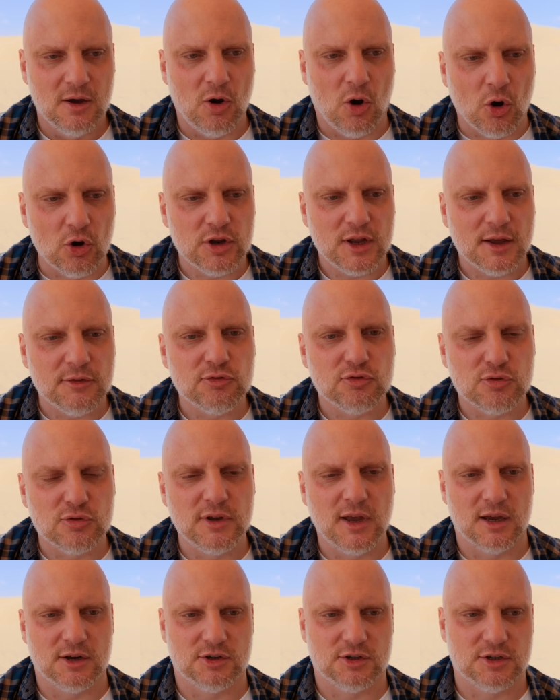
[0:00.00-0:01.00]

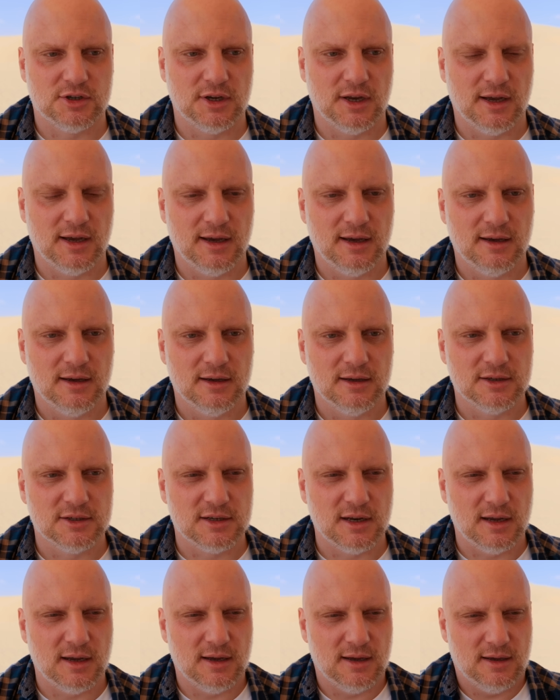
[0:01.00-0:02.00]
orientujesz się,
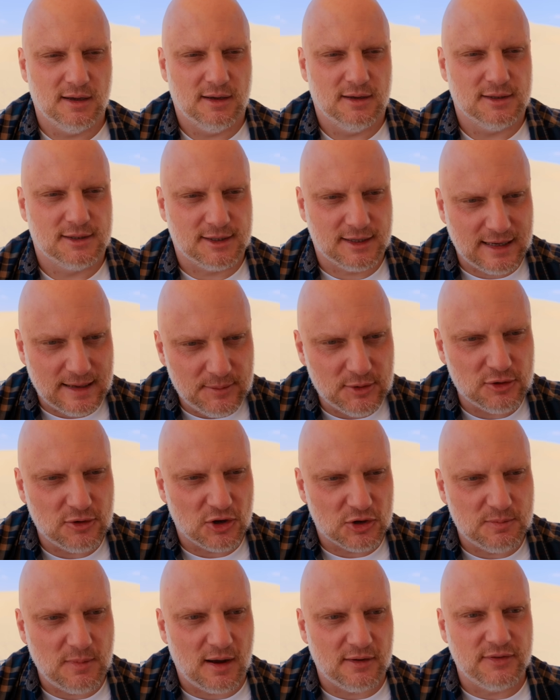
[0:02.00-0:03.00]
że z kimś
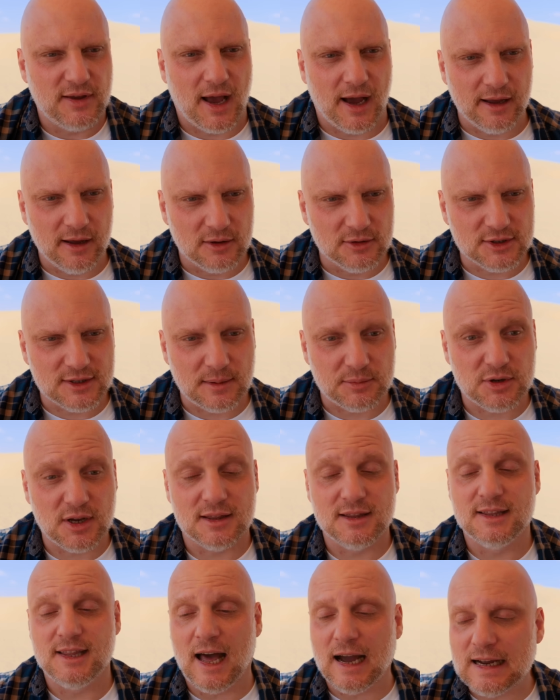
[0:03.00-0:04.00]
rozmawiając, na
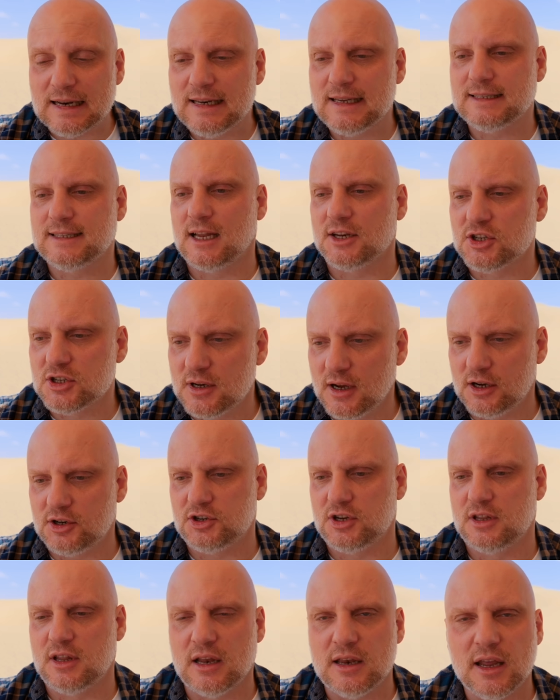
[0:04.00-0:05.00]
przykład nagle
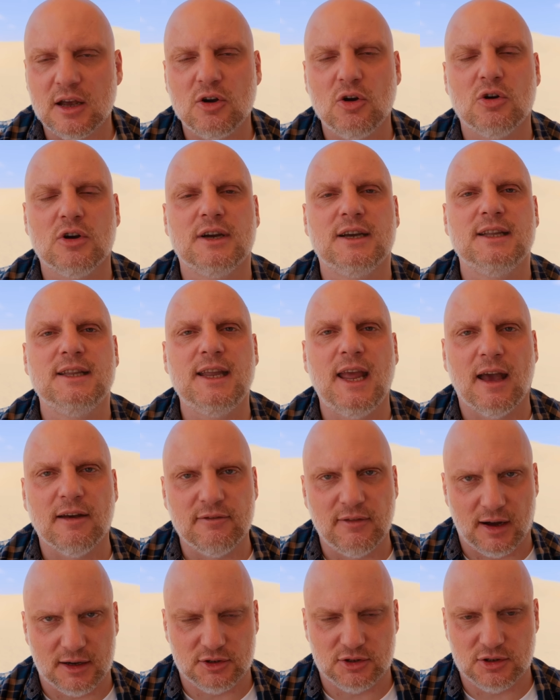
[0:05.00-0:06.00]
zaczynasz się na niego
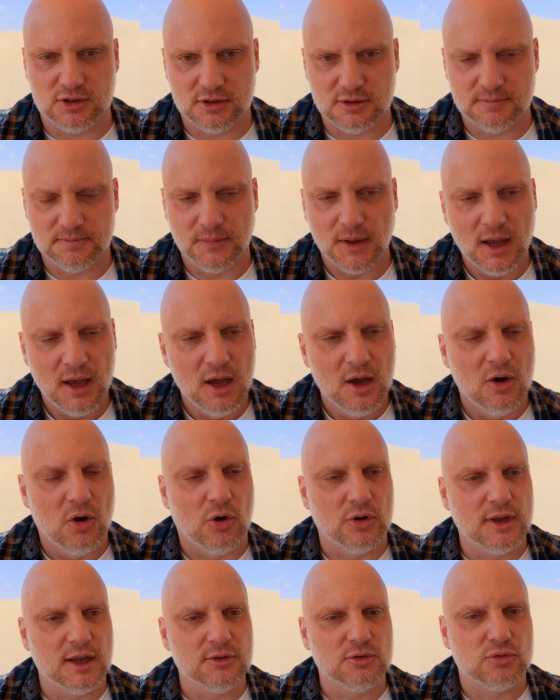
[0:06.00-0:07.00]
gniewać.
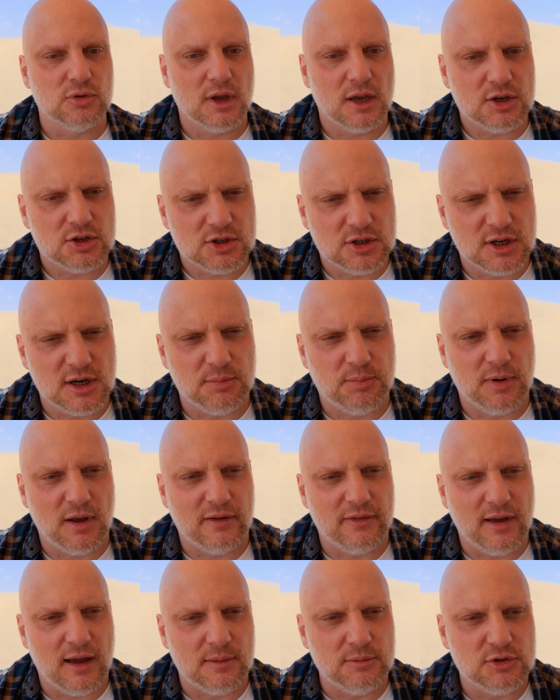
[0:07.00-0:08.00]
Orientujesz się, że
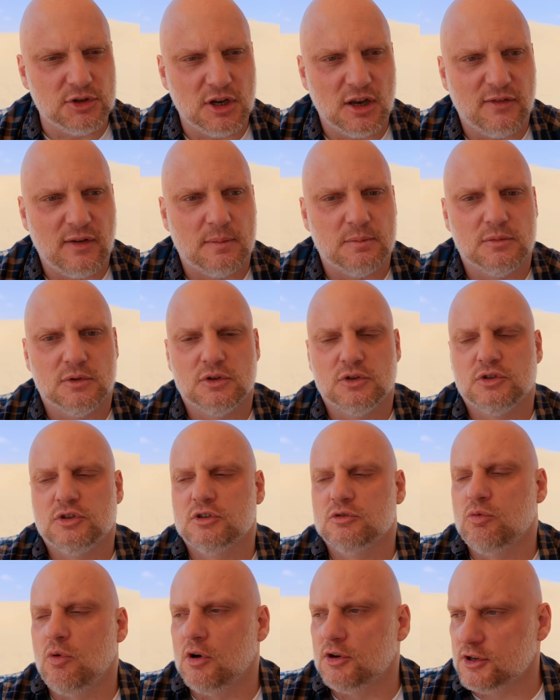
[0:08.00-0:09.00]
pojawiają ci, nie wiem,
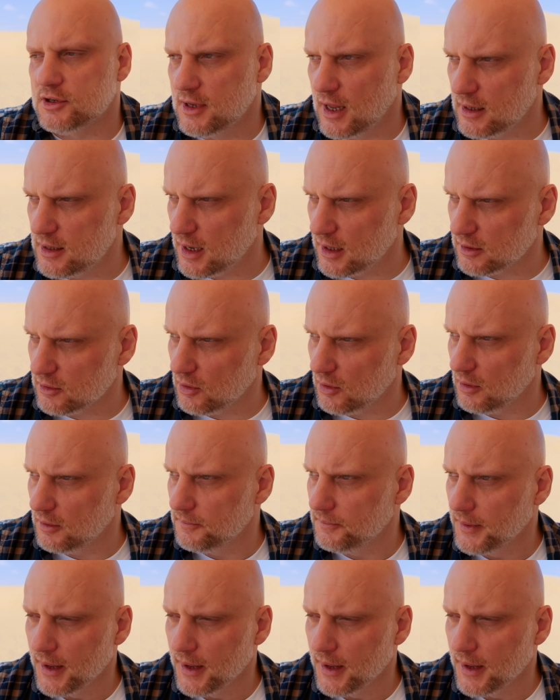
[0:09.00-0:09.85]
złość na niego.